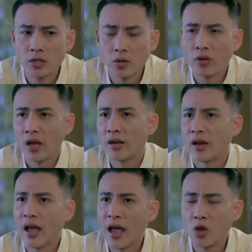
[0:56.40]
Trong ngành
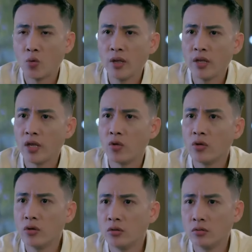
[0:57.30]
ai cũng biết chuyện của
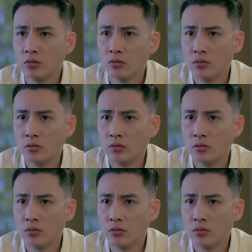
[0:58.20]
Dương.